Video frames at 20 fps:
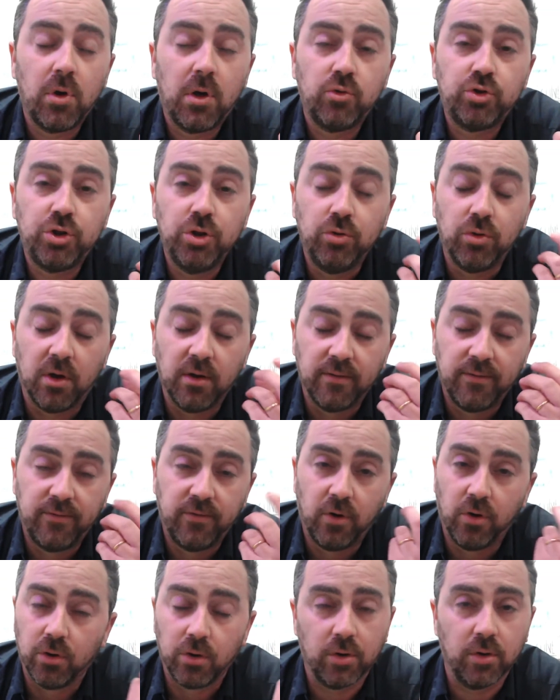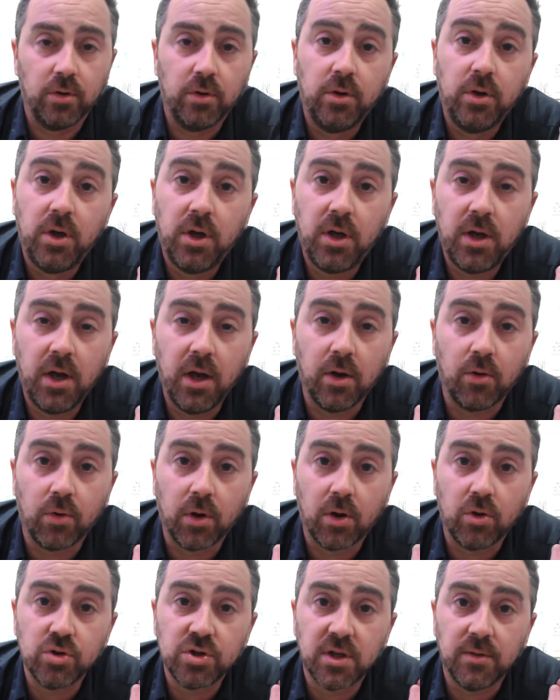uscito al forno era
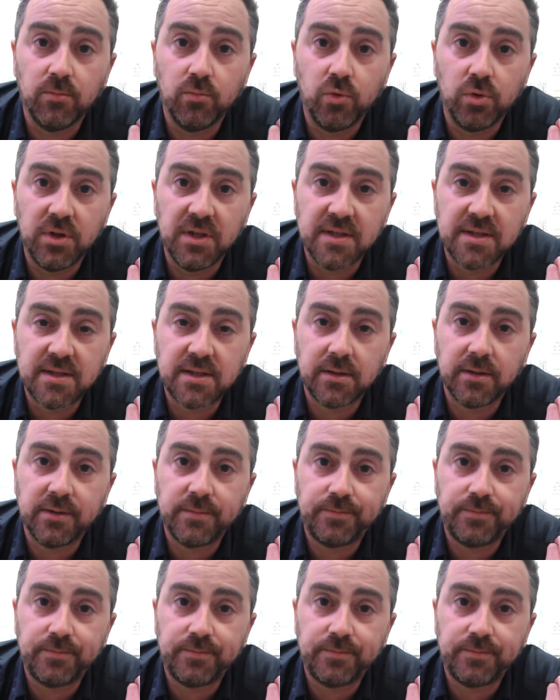una cosa buonissima.